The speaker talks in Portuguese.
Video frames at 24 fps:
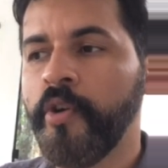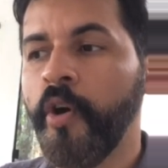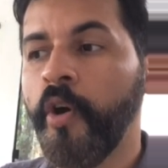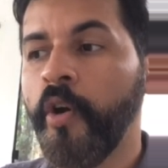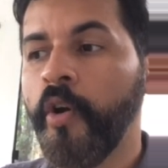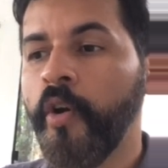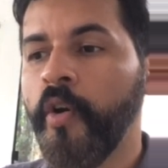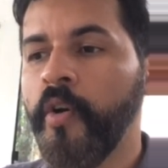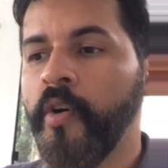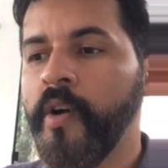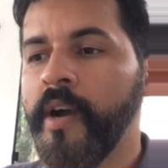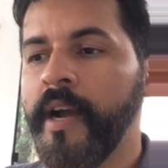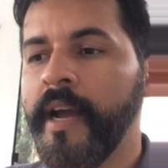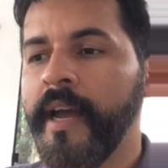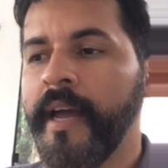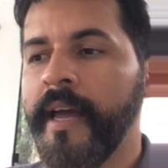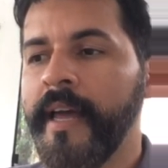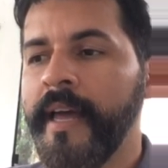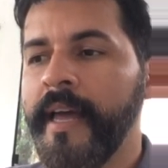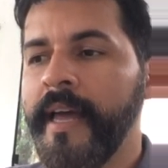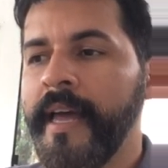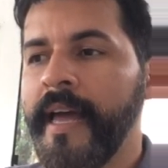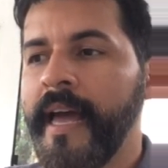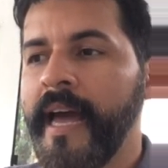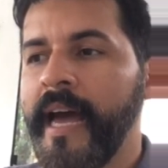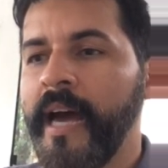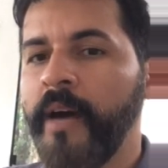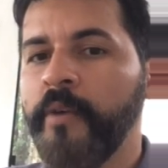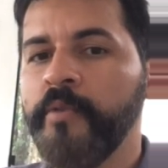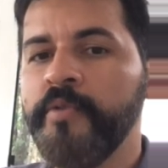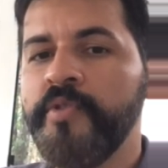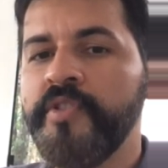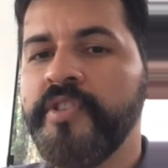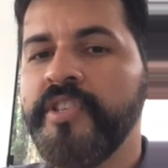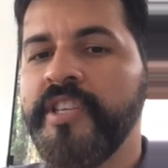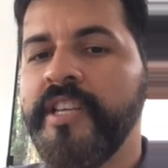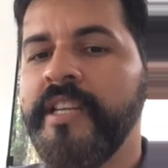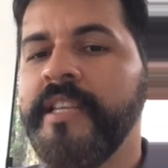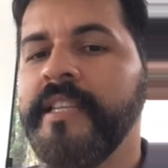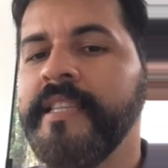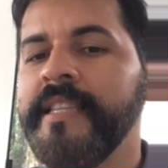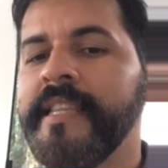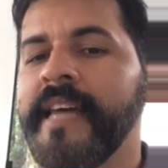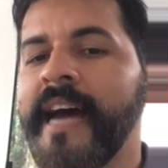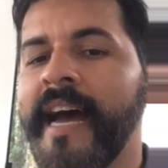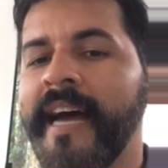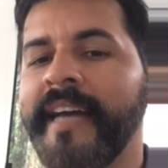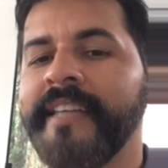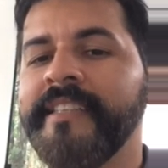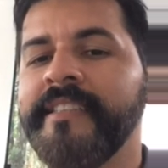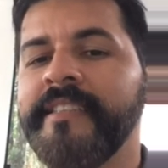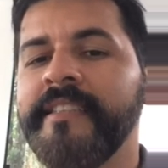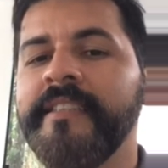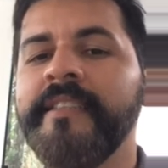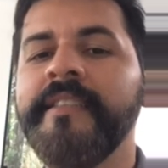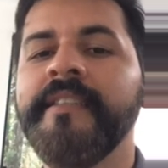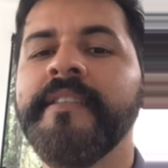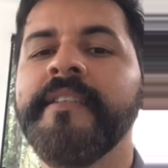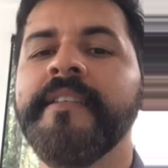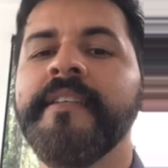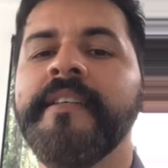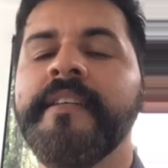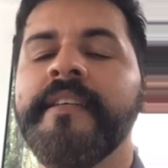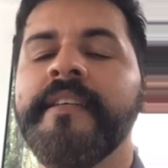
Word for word: coloca a hostilidade